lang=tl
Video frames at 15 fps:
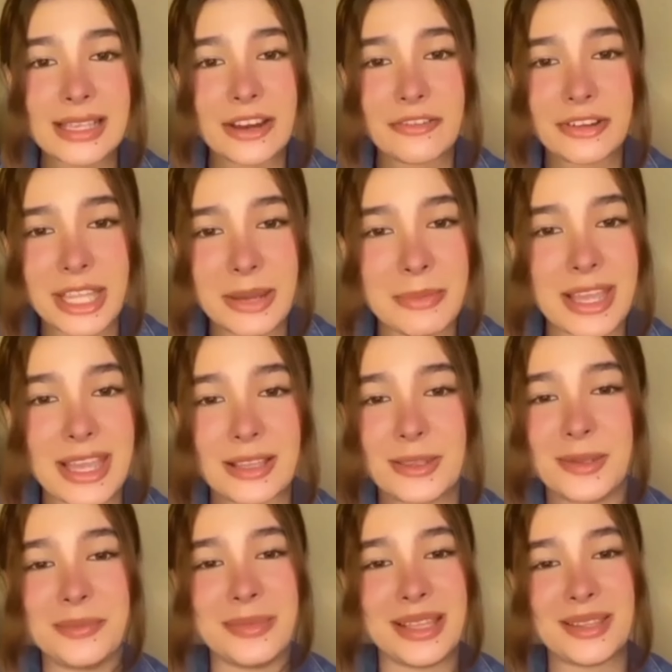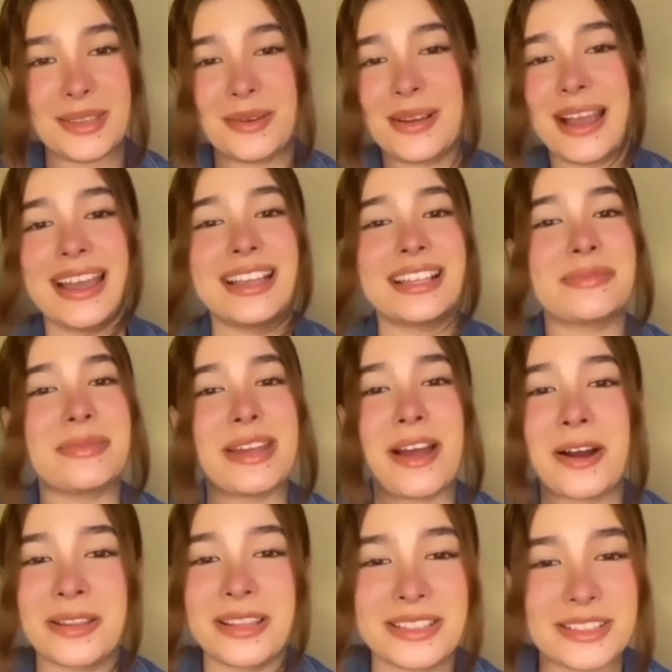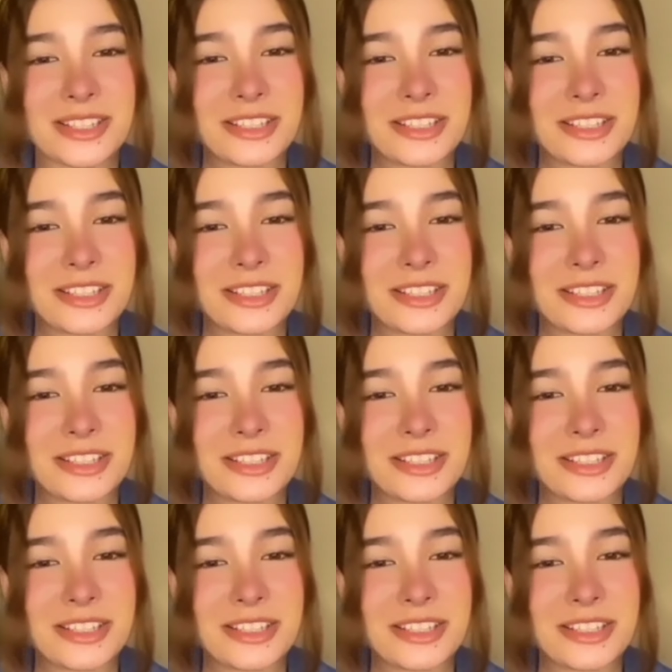every time I get to meet you guys, my heart is